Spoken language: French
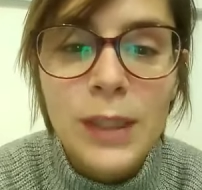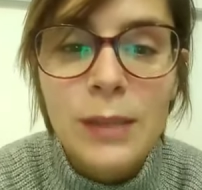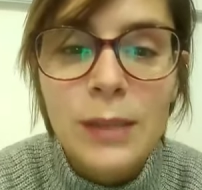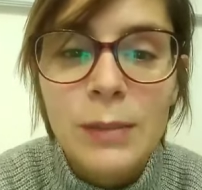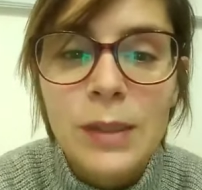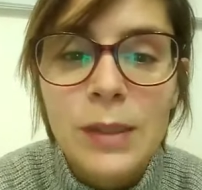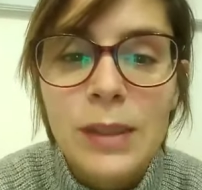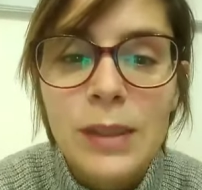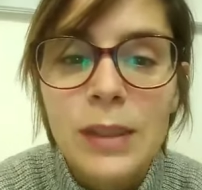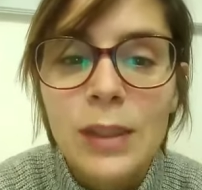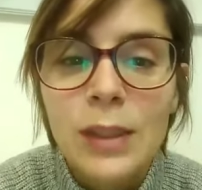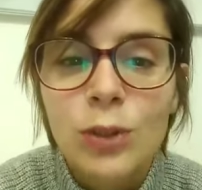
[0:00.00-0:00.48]

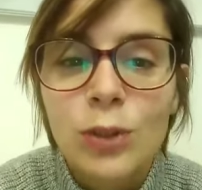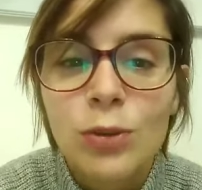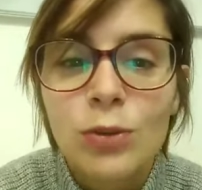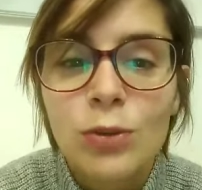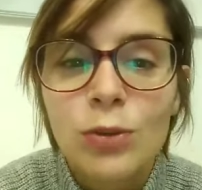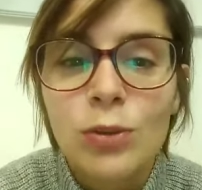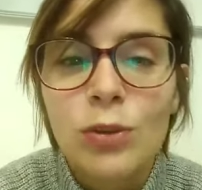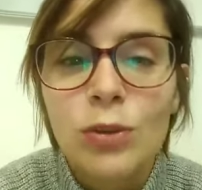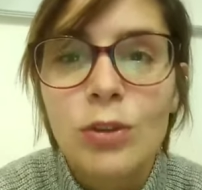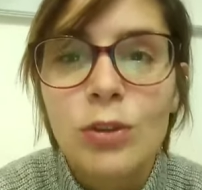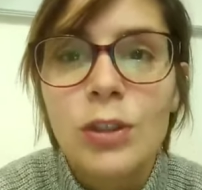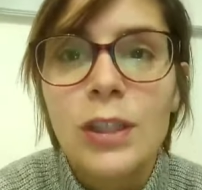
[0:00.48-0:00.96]

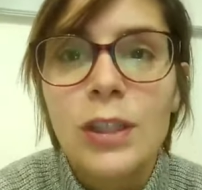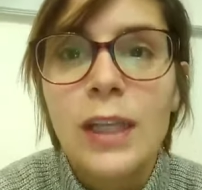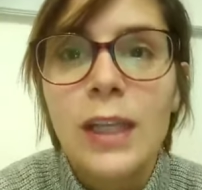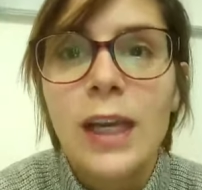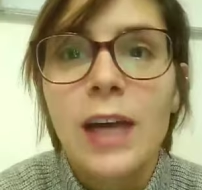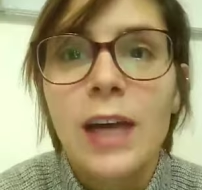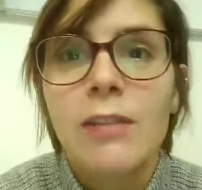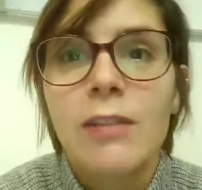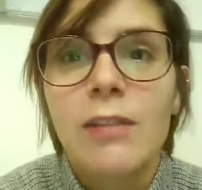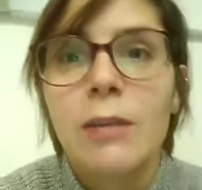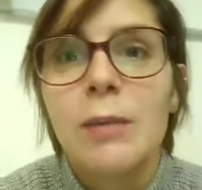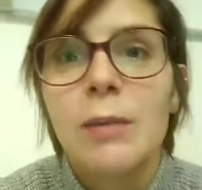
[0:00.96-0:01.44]
eh
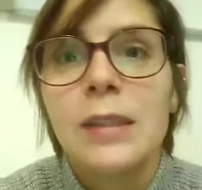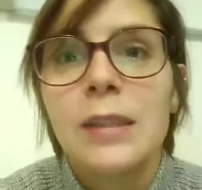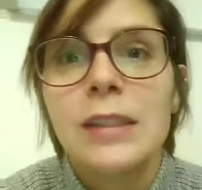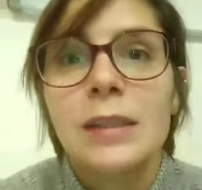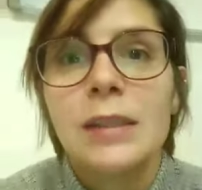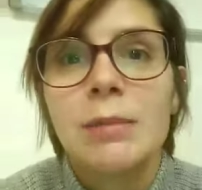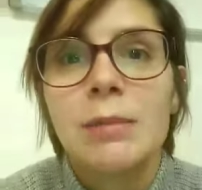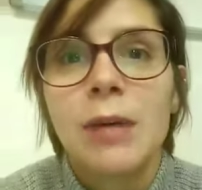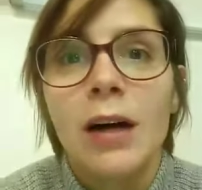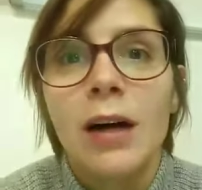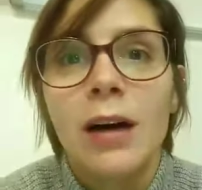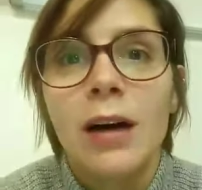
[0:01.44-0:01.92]
l'air va passer
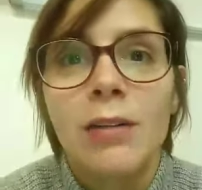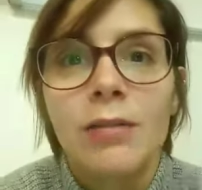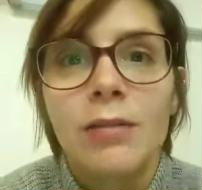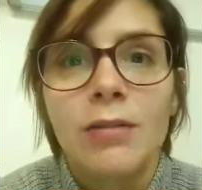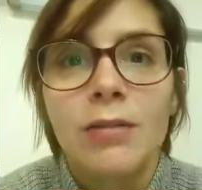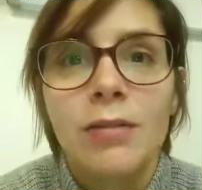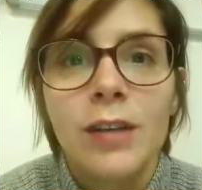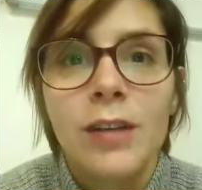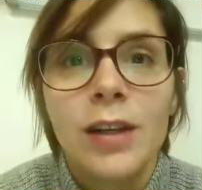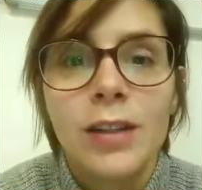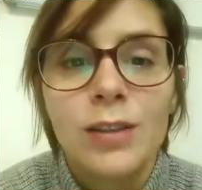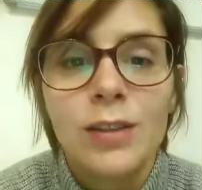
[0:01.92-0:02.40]
par un
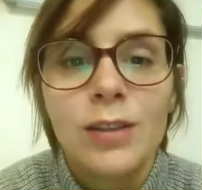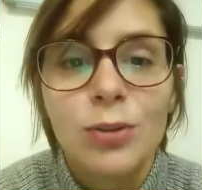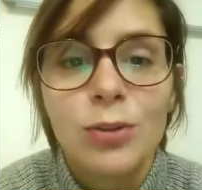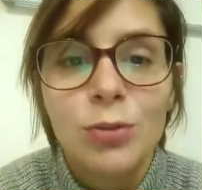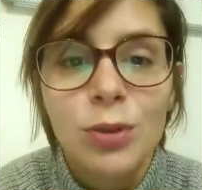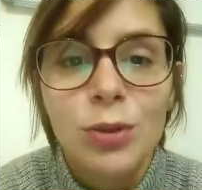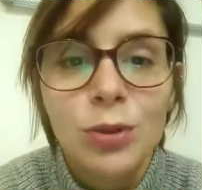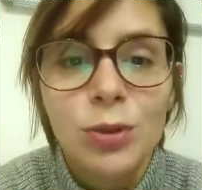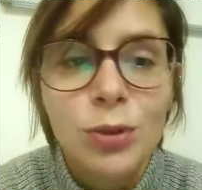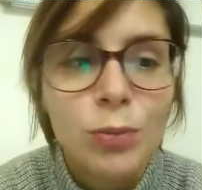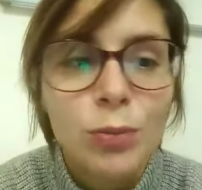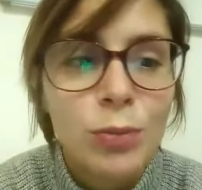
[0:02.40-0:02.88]
fin
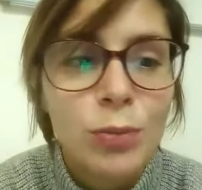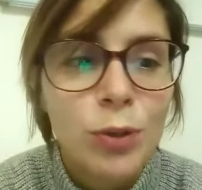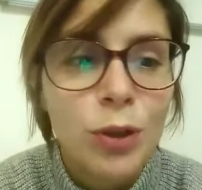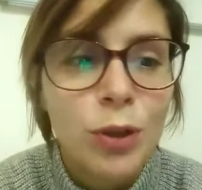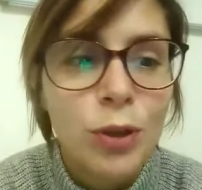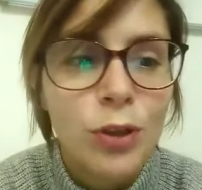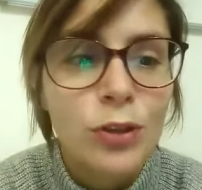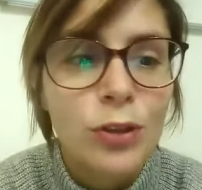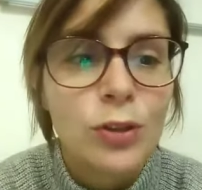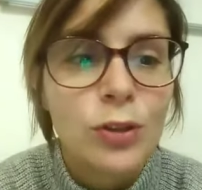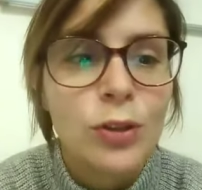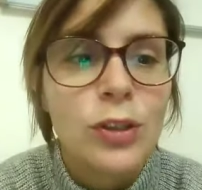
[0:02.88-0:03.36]
tuyau pour
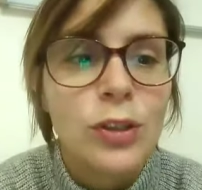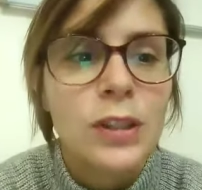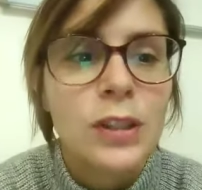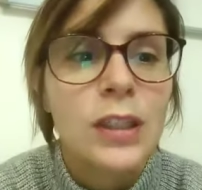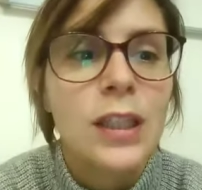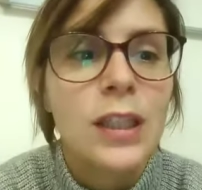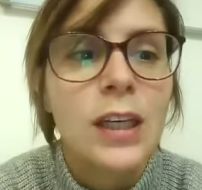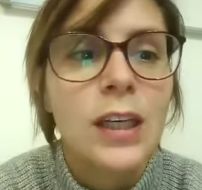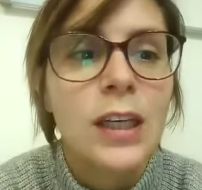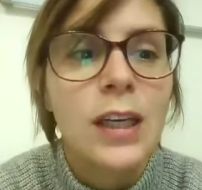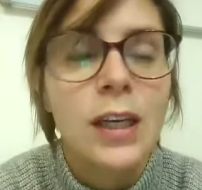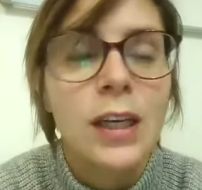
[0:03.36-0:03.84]

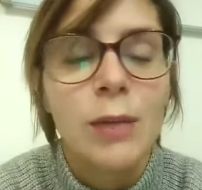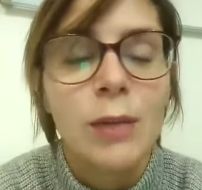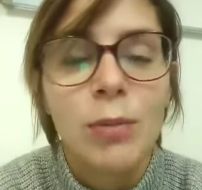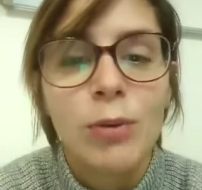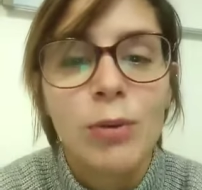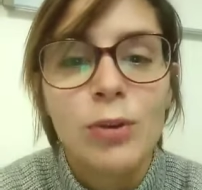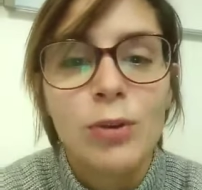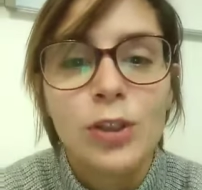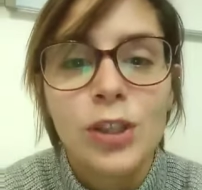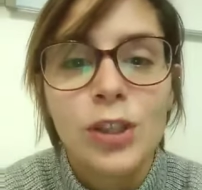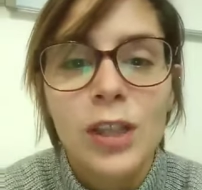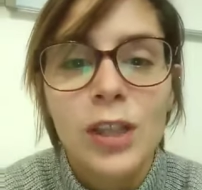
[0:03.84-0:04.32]
ressortir et
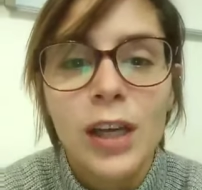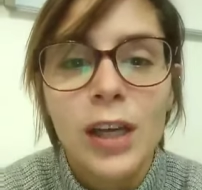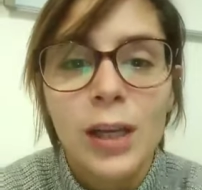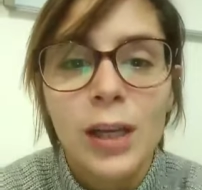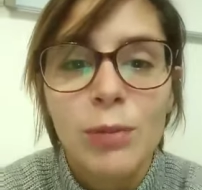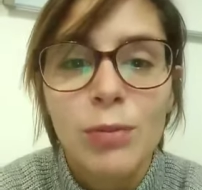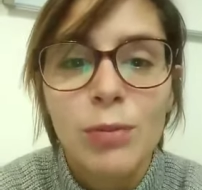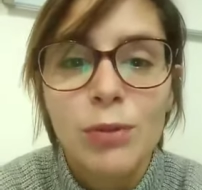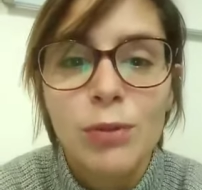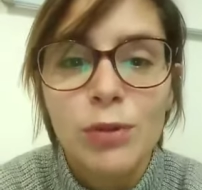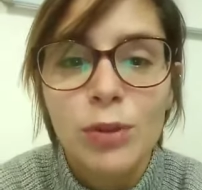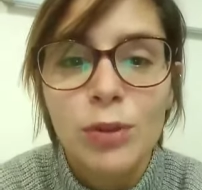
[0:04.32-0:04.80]
projeter avec
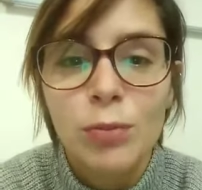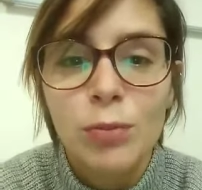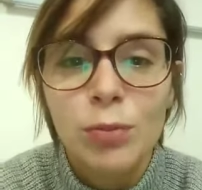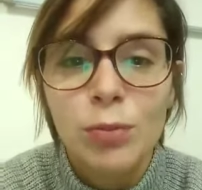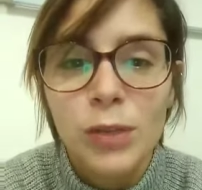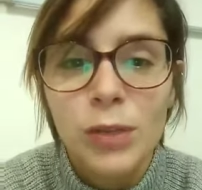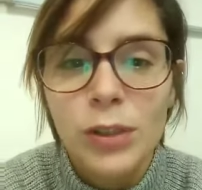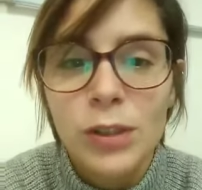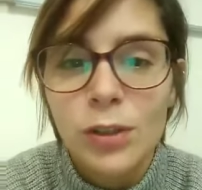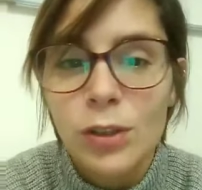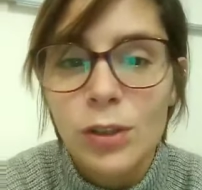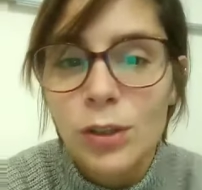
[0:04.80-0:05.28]
plus de
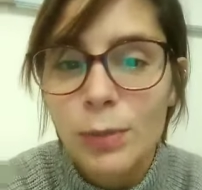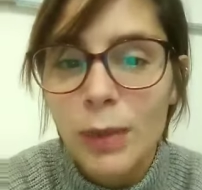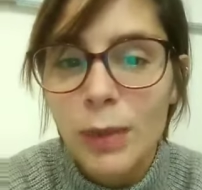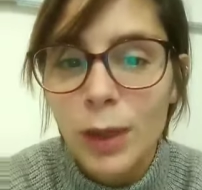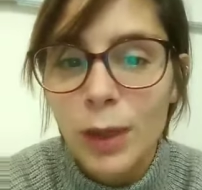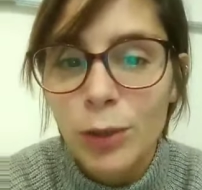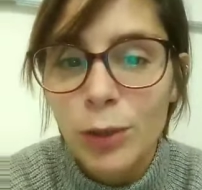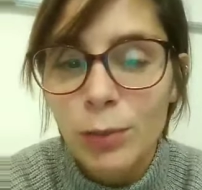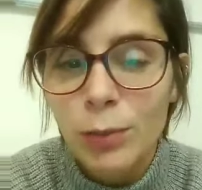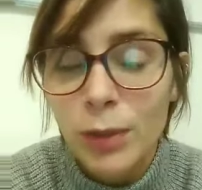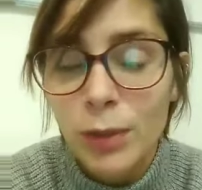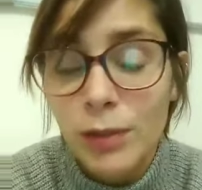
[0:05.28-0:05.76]
puissance par
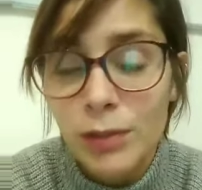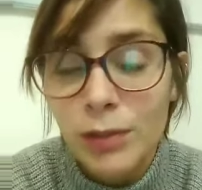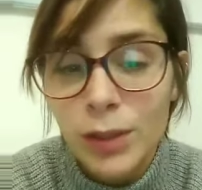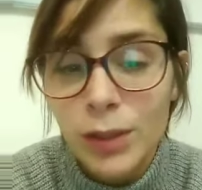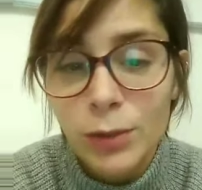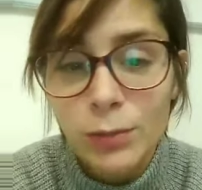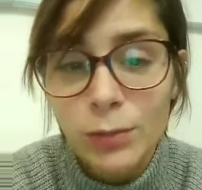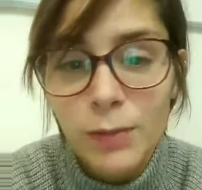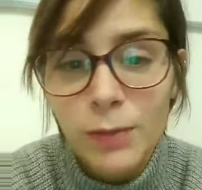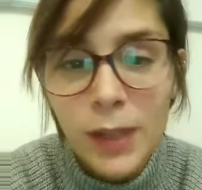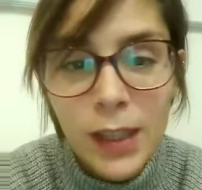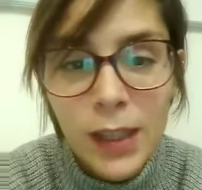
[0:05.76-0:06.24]
le
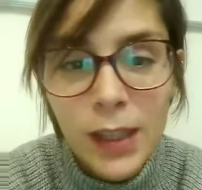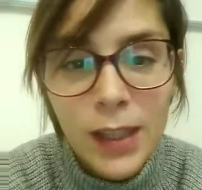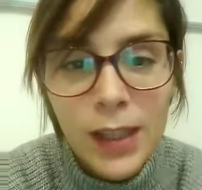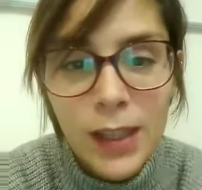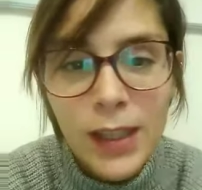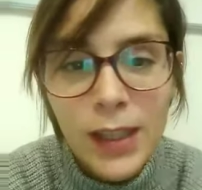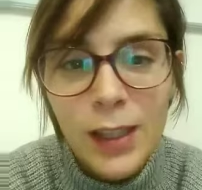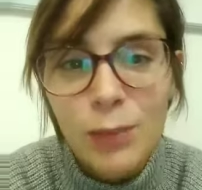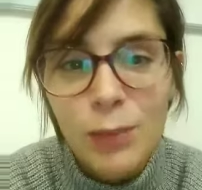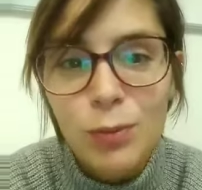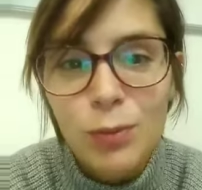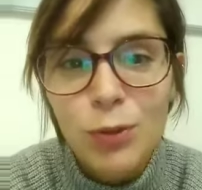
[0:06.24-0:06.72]
pavillon
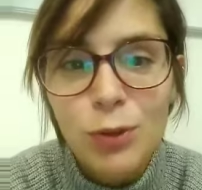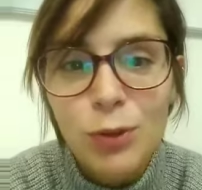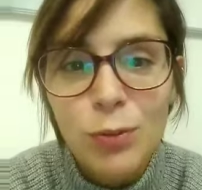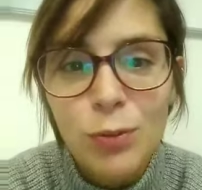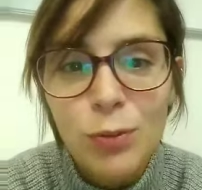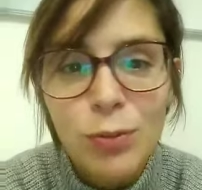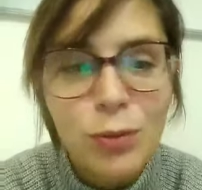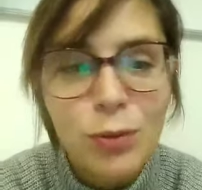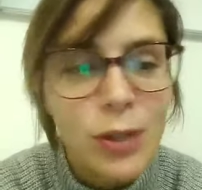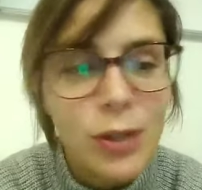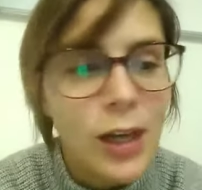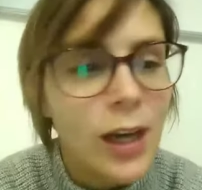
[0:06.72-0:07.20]
qui est beaucoup
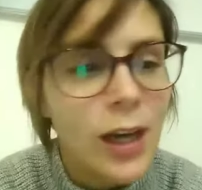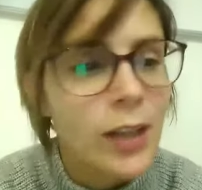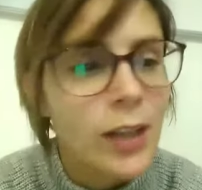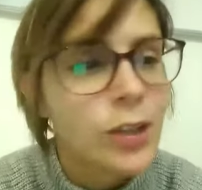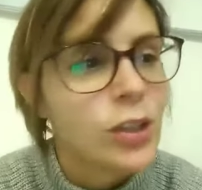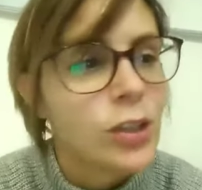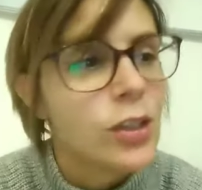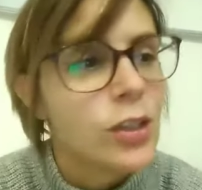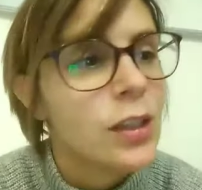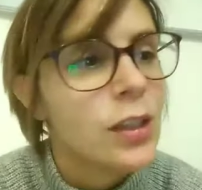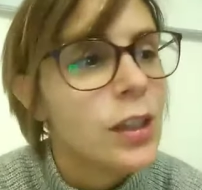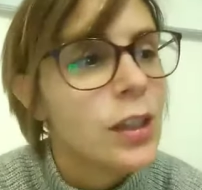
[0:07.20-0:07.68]
plus large.